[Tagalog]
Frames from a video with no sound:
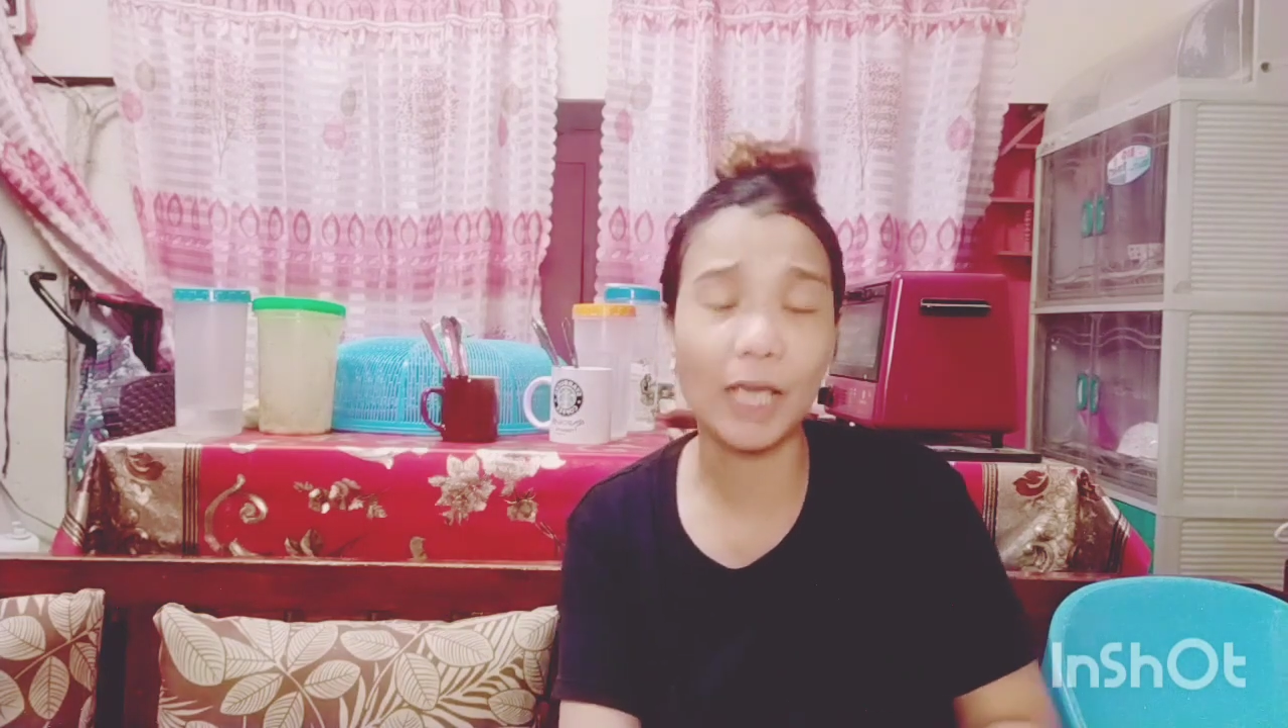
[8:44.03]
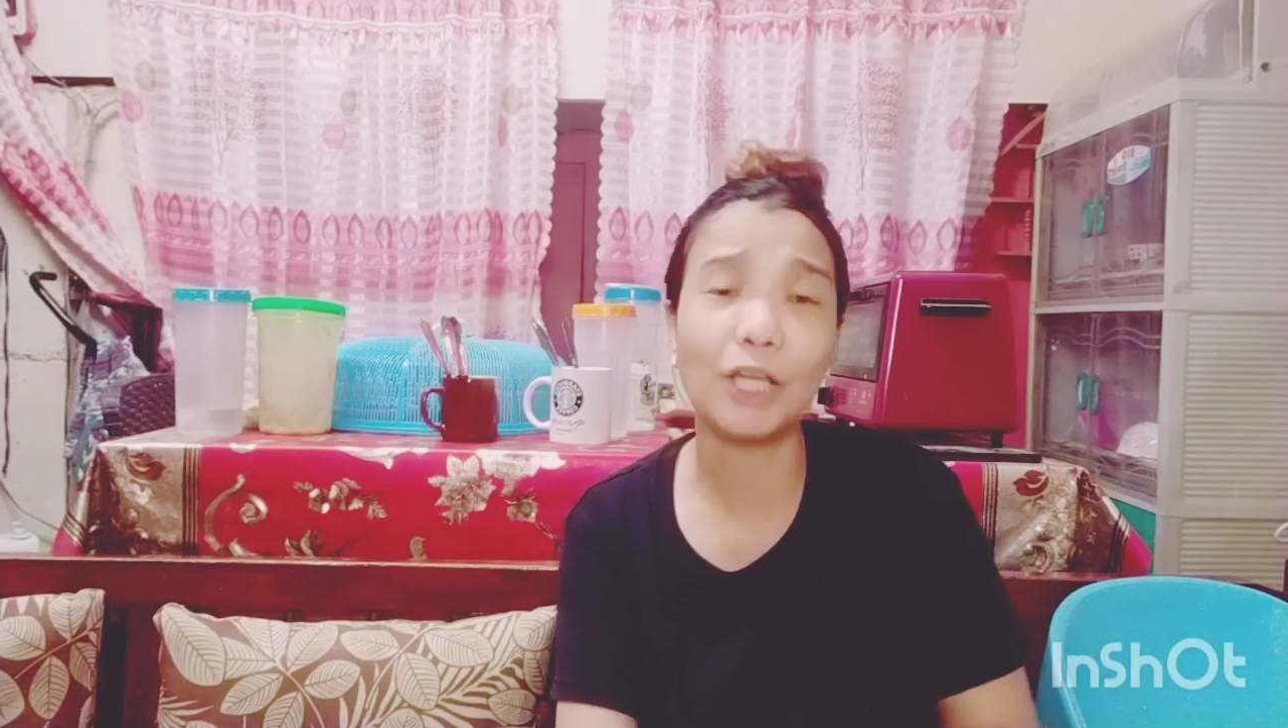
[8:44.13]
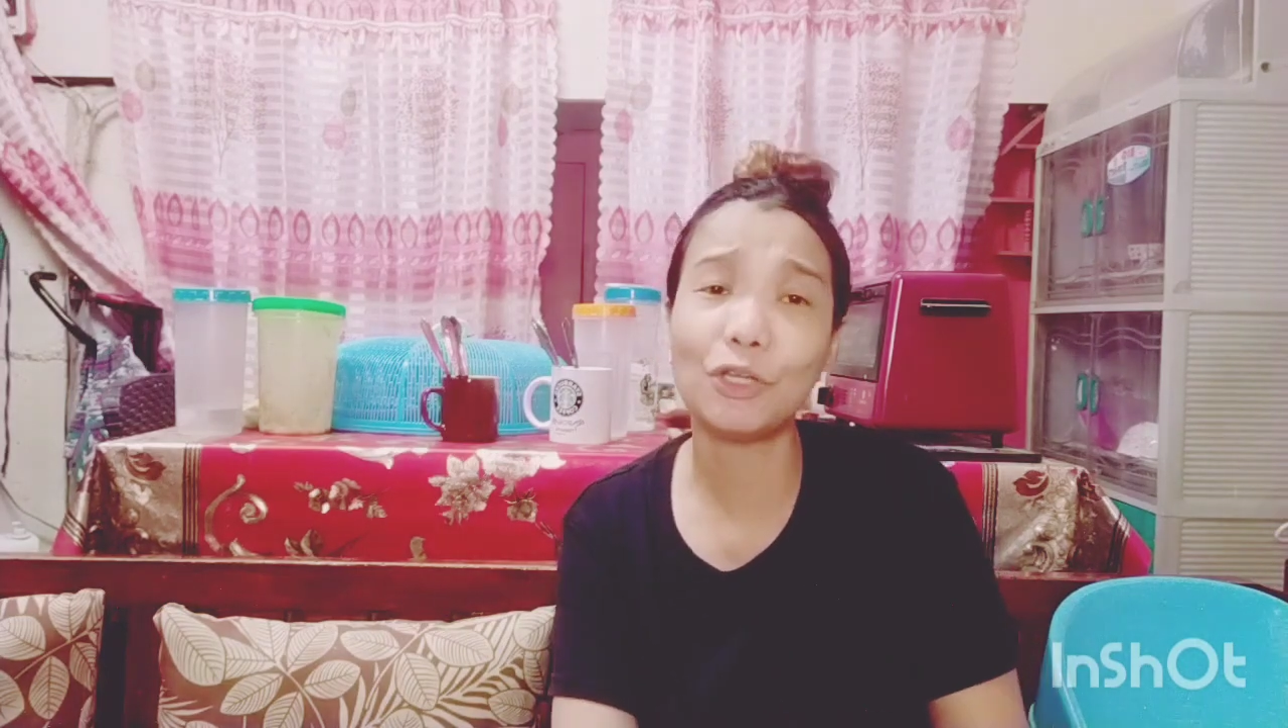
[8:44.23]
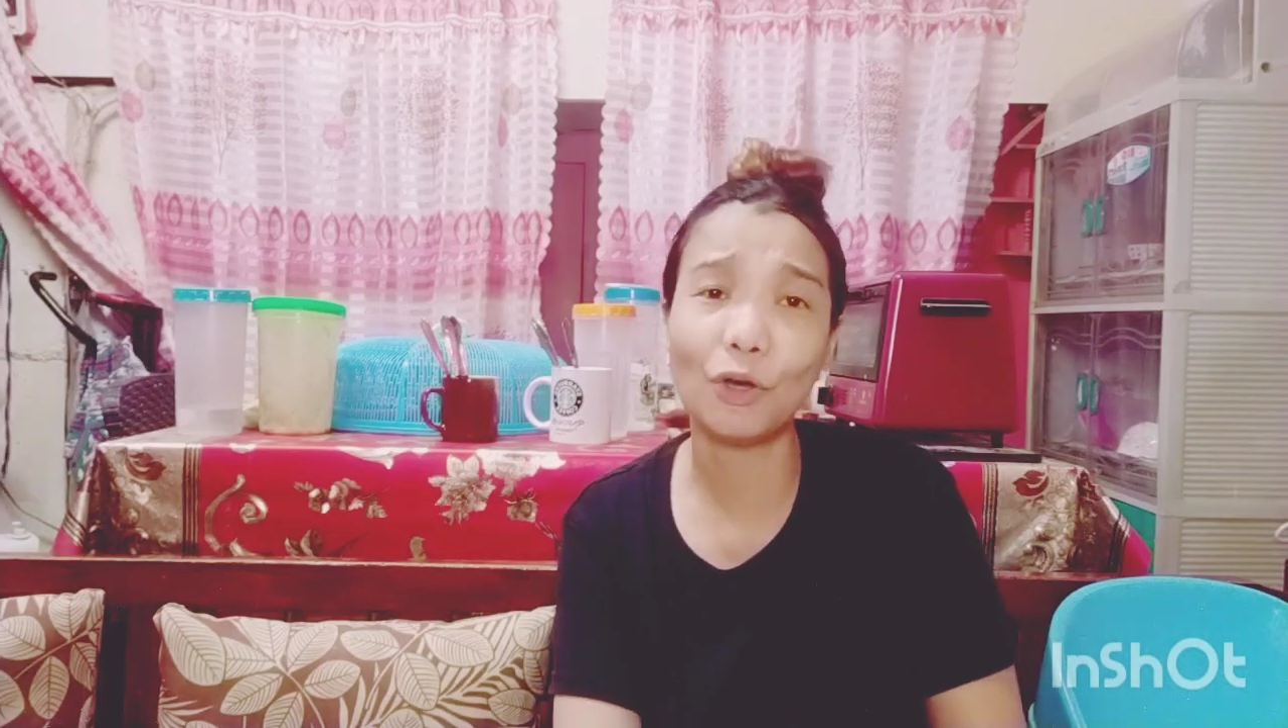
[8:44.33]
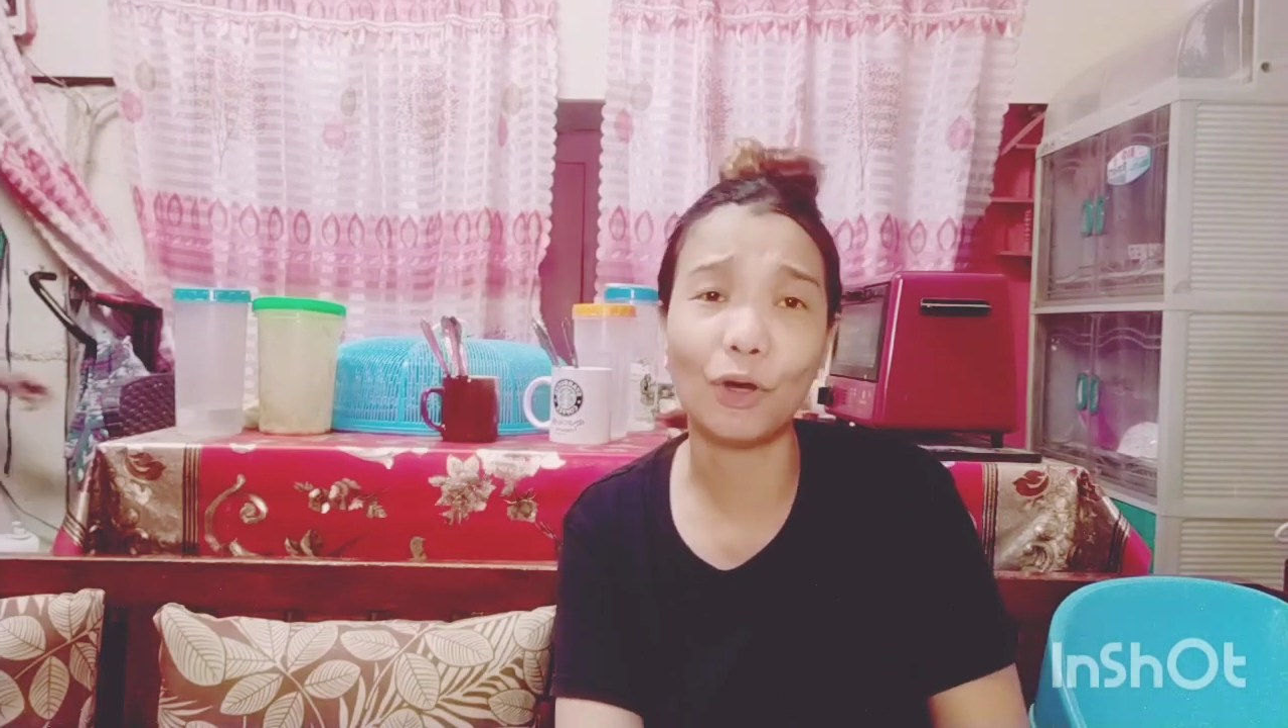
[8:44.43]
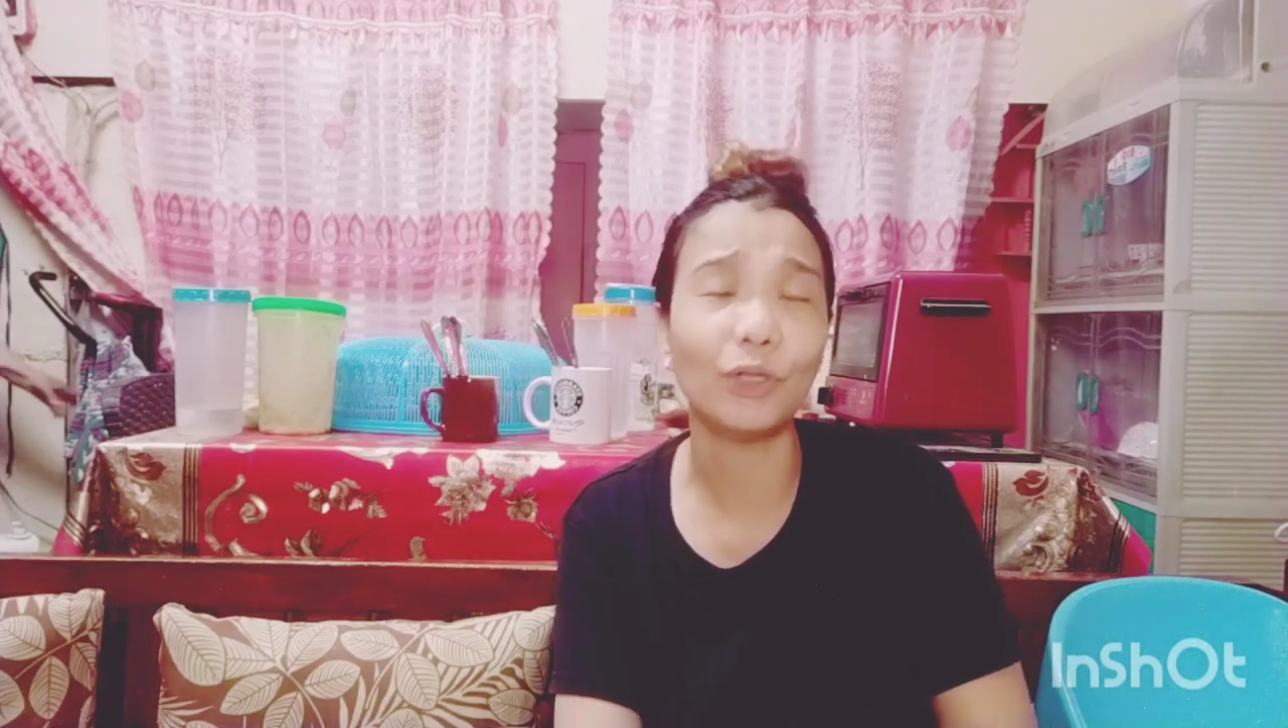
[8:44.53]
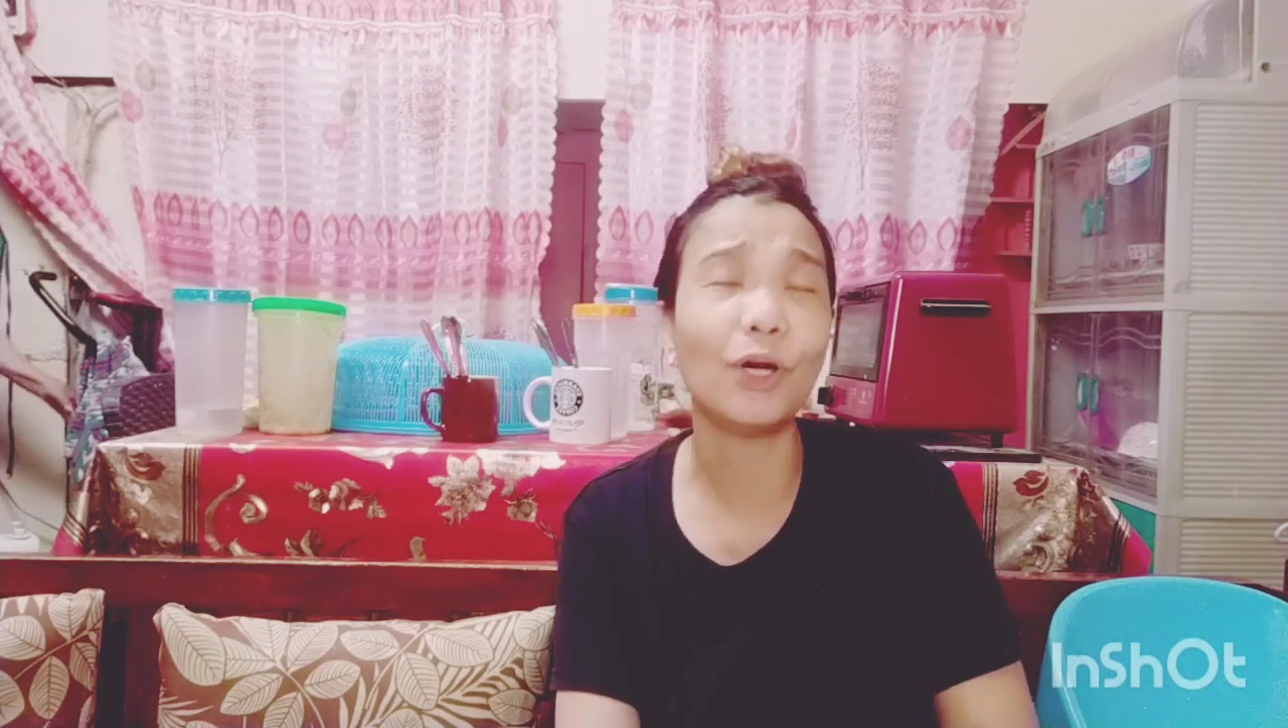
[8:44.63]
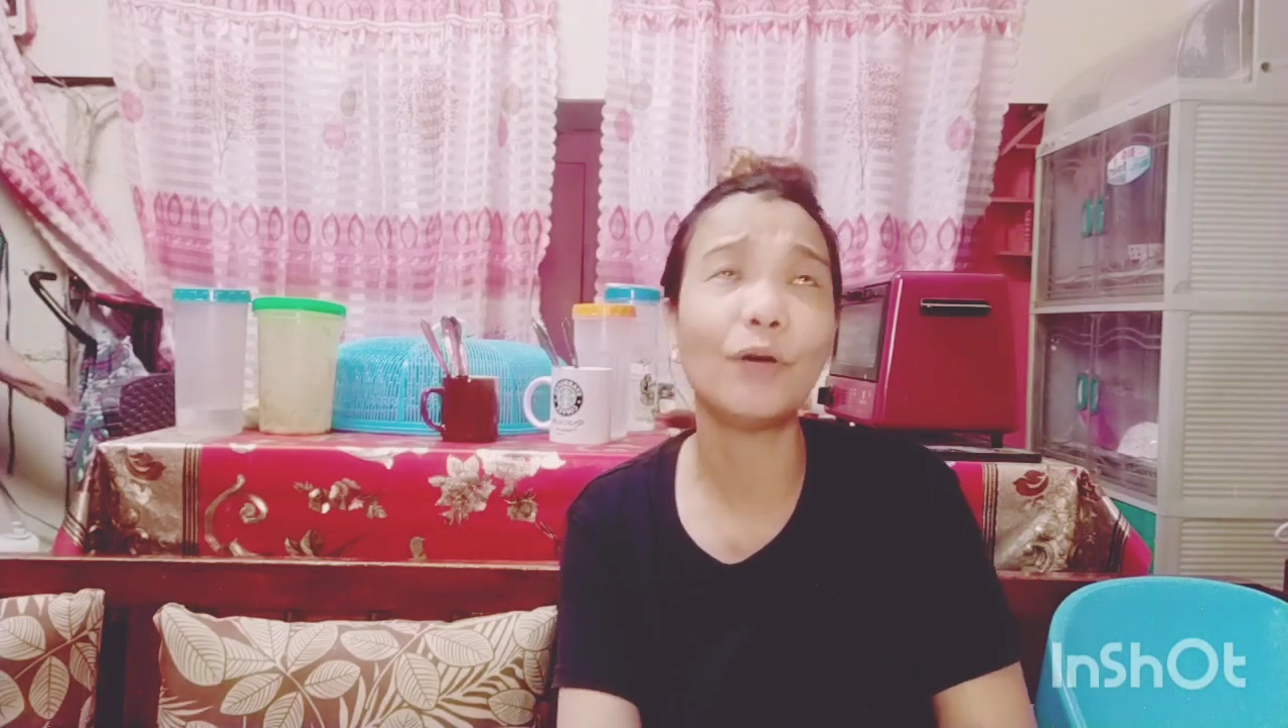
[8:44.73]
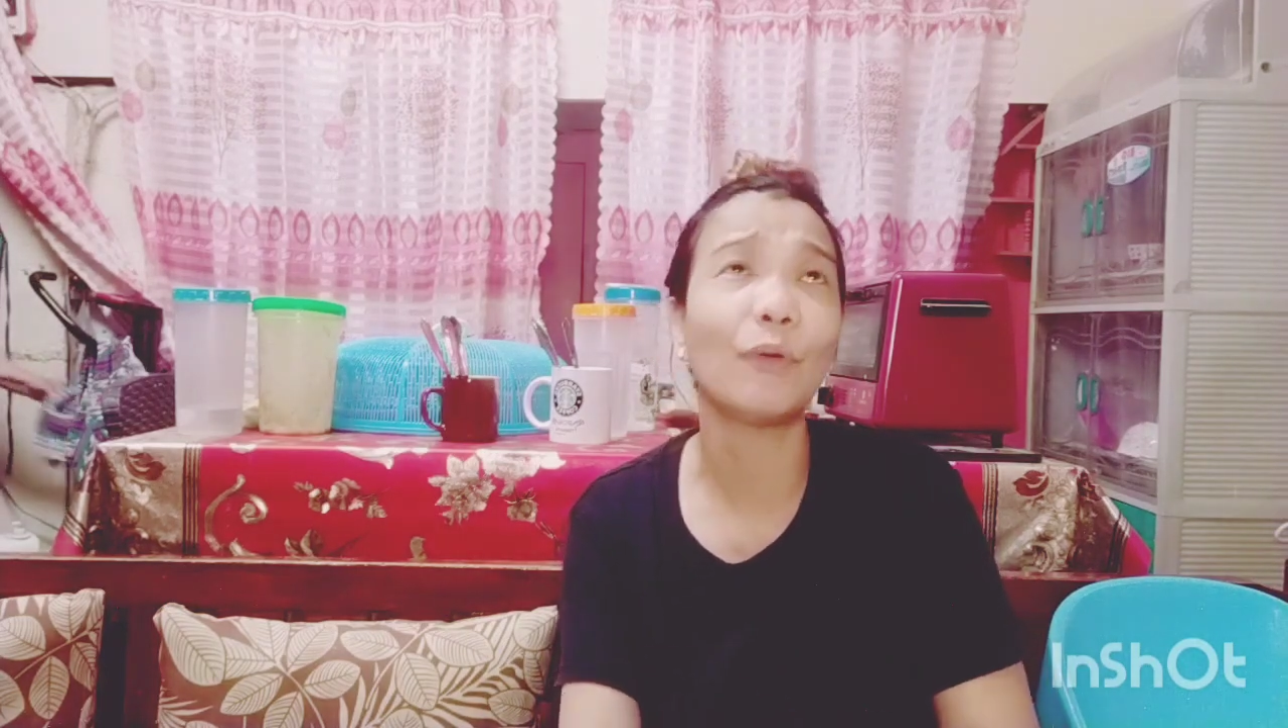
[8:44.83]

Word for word: inyo, no?